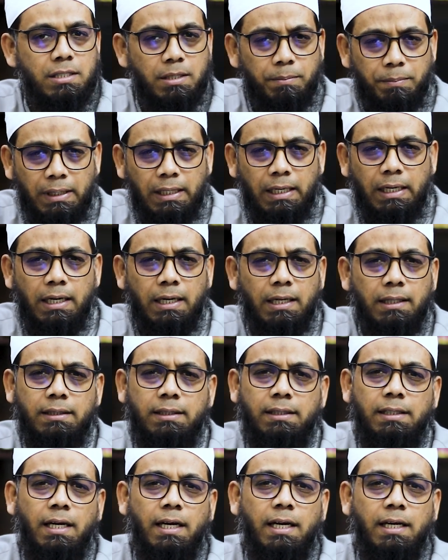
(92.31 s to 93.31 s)
सबीलें
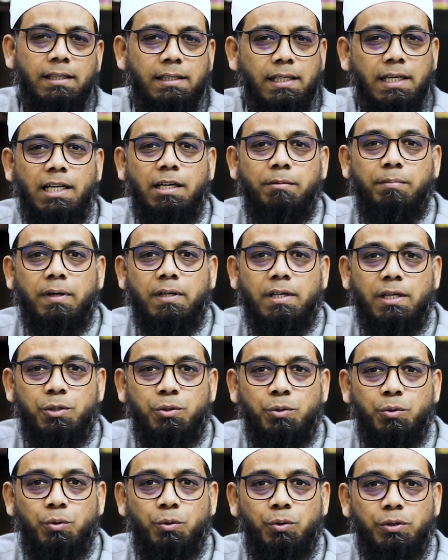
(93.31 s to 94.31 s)
लगती हैं देगे पकना
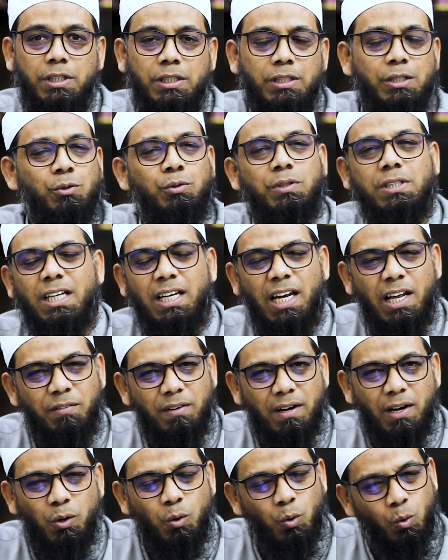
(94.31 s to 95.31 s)
शुरू हो जाती हैं उसके
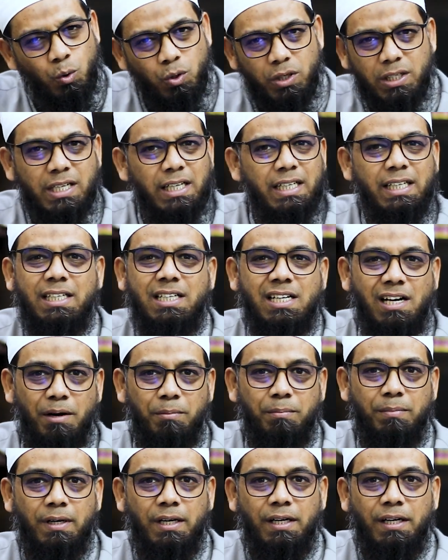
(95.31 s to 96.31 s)
अलावा और कई
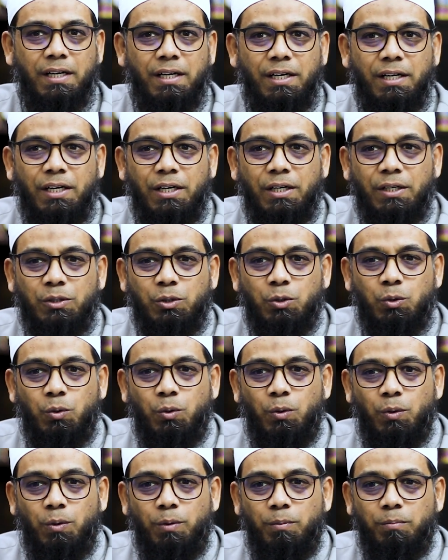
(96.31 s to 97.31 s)
काम तो